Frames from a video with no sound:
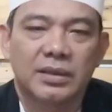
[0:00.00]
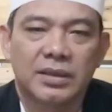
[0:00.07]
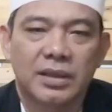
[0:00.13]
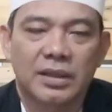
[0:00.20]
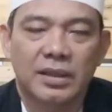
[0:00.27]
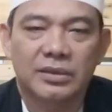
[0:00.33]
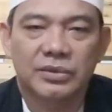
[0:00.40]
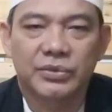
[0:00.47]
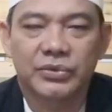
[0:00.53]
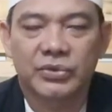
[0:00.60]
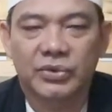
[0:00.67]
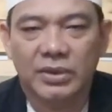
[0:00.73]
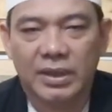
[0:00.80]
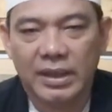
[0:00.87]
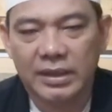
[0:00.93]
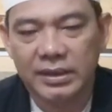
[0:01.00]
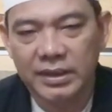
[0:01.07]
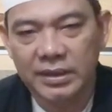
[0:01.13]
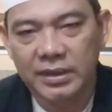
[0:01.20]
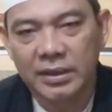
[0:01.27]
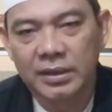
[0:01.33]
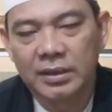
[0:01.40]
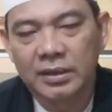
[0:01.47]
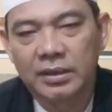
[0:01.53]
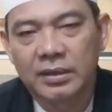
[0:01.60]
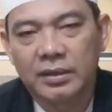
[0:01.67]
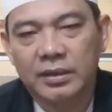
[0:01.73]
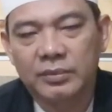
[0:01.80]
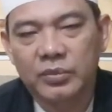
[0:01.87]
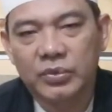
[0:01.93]
300 kali.
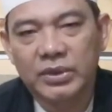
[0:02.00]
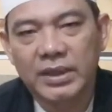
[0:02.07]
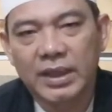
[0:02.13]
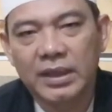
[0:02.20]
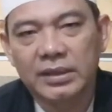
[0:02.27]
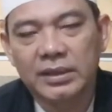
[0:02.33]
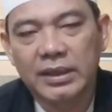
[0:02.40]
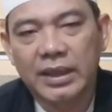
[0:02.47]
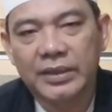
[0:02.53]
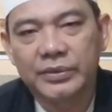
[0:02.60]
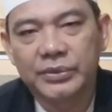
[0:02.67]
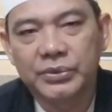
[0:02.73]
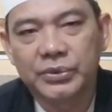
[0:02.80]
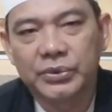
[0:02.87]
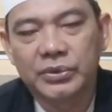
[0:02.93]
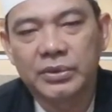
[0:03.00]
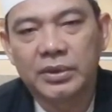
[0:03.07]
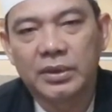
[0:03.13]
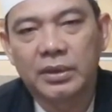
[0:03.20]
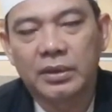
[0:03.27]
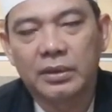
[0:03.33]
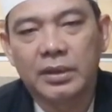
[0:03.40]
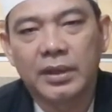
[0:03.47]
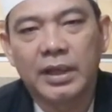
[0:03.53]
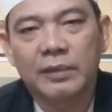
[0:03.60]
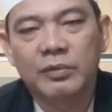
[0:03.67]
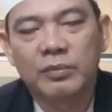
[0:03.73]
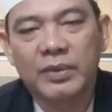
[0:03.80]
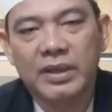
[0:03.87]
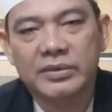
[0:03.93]
Kemudian dilanjut
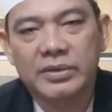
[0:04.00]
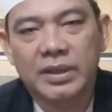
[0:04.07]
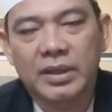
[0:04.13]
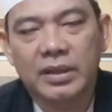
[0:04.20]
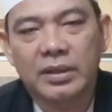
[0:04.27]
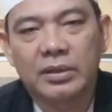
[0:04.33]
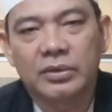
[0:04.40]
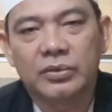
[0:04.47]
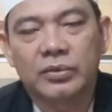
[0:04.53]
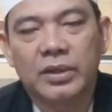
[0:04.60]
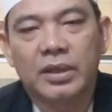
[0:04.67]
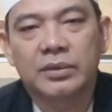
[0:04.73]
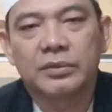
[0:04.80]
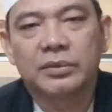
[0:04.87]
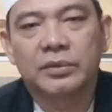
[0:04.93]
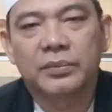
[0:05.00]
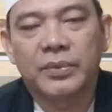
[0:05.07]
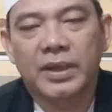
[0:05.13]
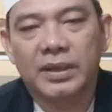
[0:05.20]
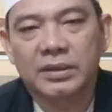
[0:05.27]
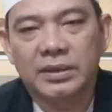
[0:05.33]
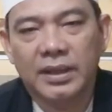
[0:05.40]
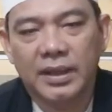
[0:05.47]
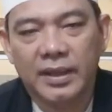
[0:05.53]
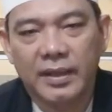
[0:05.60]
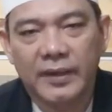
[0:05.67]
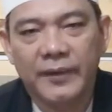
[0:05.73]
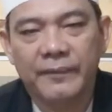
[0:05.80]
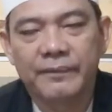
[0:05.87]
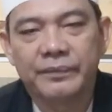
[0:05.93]
dengan membaca suratul
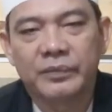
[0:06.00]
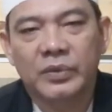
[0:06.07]
Fatihah